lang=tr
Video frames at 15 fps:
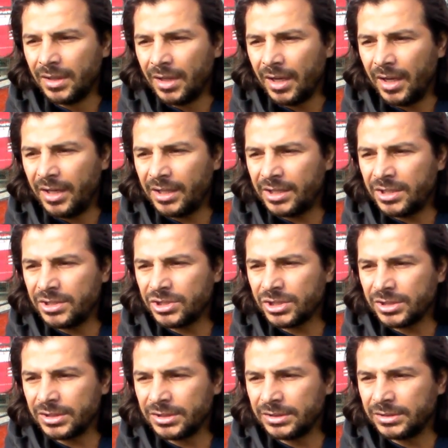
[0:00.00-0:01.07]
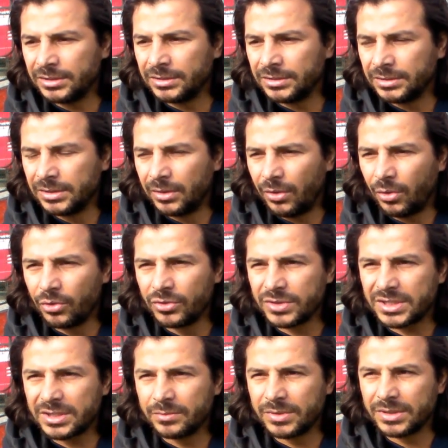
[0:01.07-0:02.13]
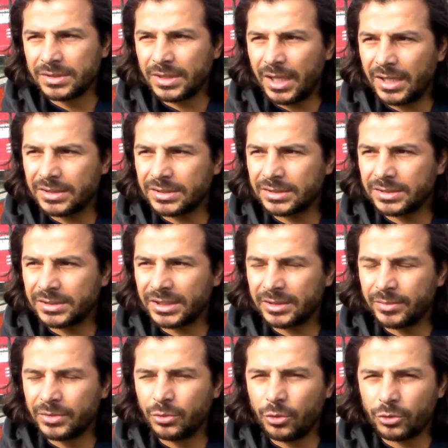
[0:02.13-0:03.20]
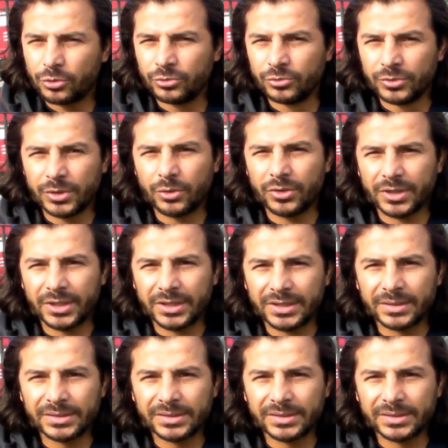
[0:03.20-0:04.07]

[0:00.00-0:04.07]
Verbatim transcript: E, ikinci yarı oyun sistemini artık rakibin yorgunluğuna göre de